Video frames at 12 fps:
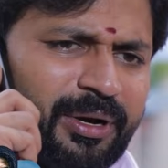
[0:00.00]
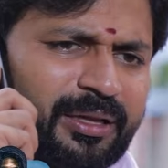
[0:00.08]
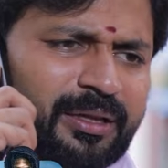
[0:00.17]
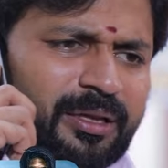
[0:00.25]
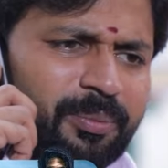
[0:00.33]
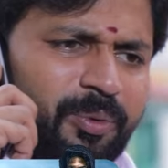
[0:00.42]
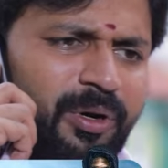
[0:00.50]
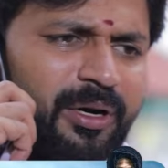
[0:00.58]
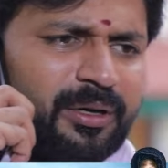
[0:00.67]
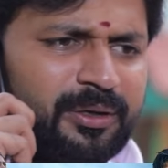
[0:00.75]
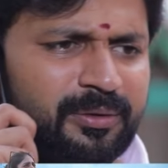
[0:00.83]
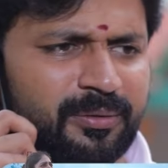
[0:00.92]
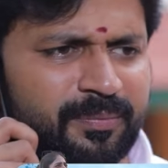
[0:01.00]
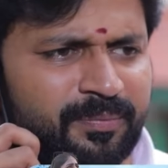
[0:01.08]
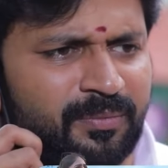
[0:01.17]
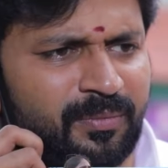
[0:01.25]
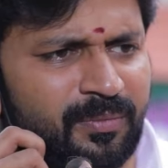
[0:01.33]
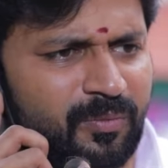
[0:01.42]
ஆதிமலை எந்த தப்பு இல்லைன்னு
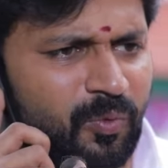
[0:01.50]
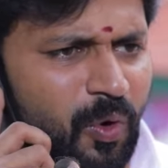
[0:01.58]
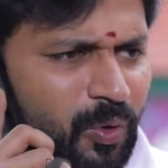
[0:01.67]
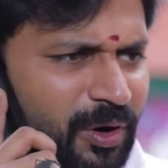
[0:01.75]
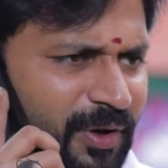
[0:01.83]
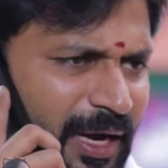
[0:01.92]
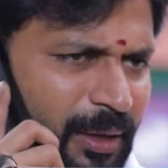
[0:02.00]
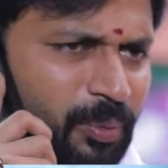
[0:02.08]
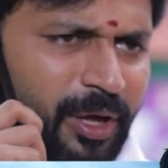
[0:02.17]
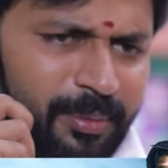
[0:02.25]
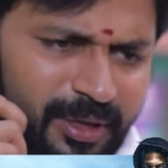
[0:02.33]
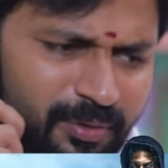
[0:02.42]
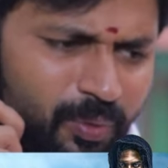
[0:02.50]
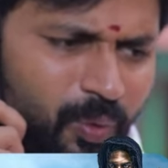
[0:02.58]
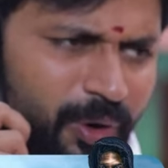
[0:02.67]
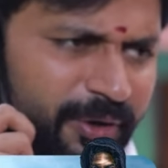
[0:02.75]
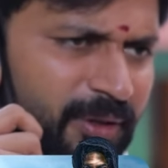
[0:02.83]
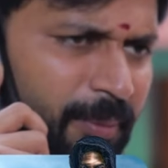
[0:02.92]
உன் கூட வாழ முடியாம தான்
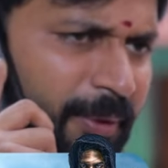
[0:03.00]
அவன் ஓடி